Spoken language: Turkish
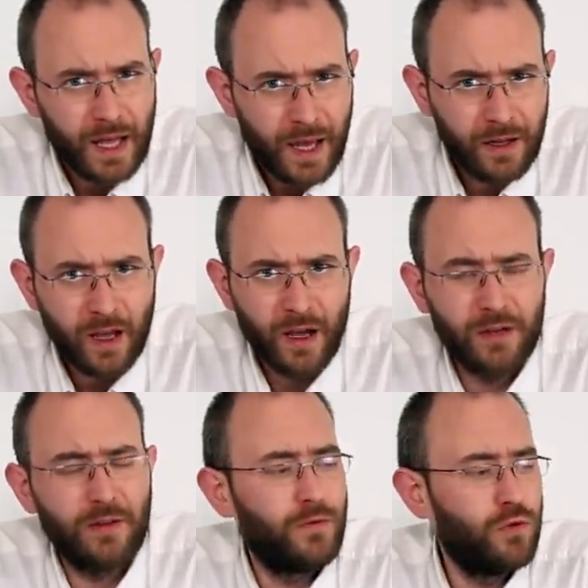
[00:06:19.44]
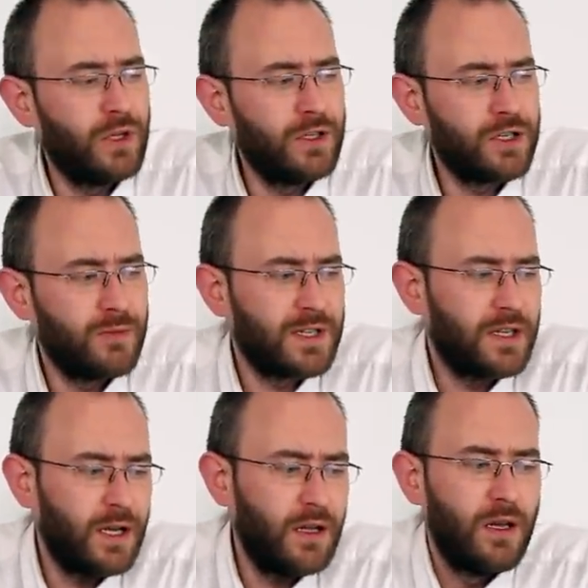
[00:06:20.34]
en aktif
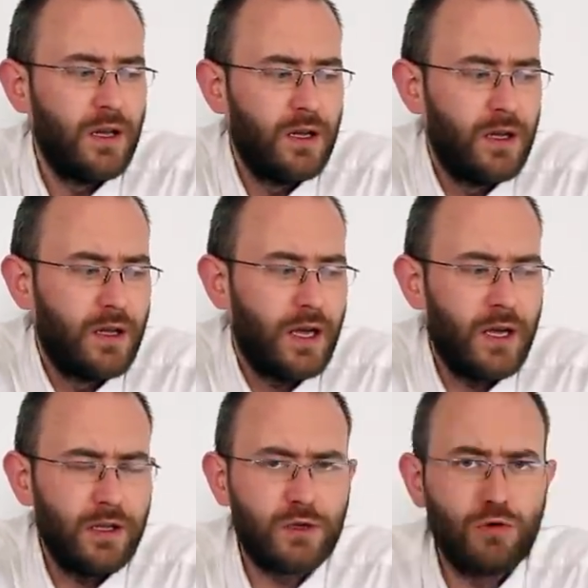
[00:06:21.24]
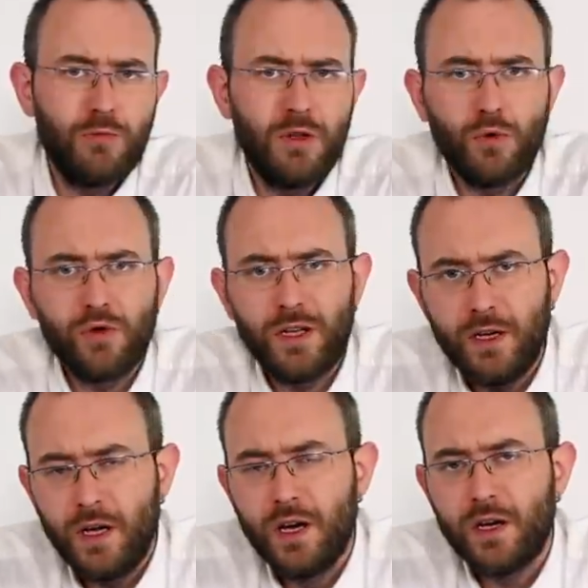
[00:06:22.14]
kullanıcımıza da H-Turbin
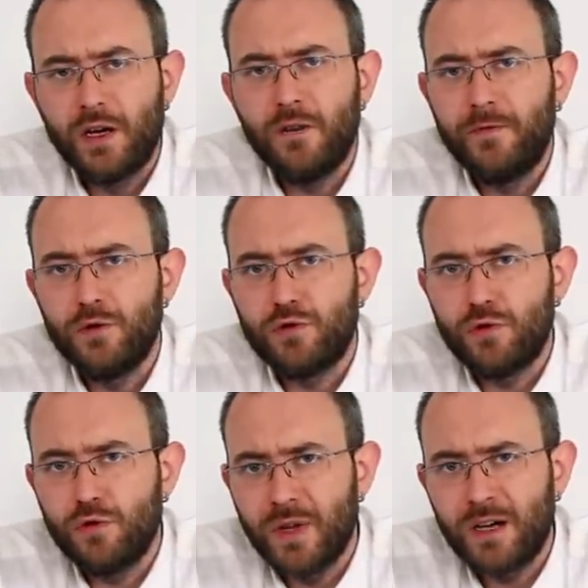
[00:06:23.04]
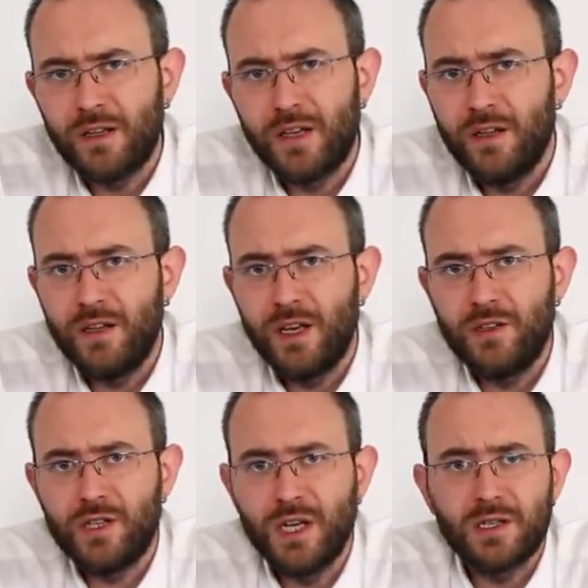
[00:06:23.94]
modeli kafa üstü kulaklık hediye
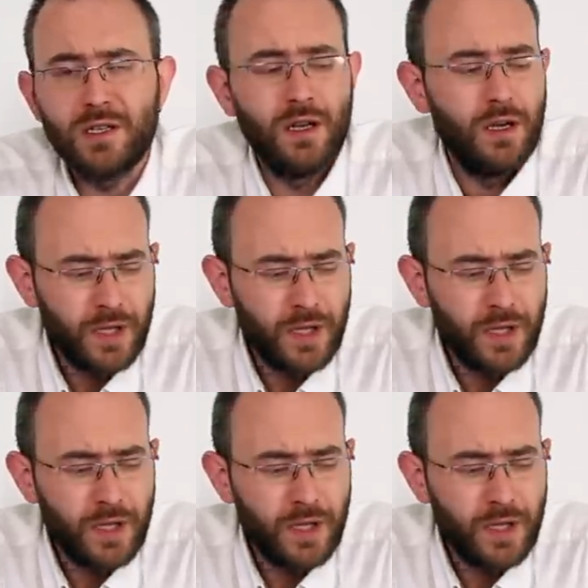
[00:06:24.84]
edeceğiz.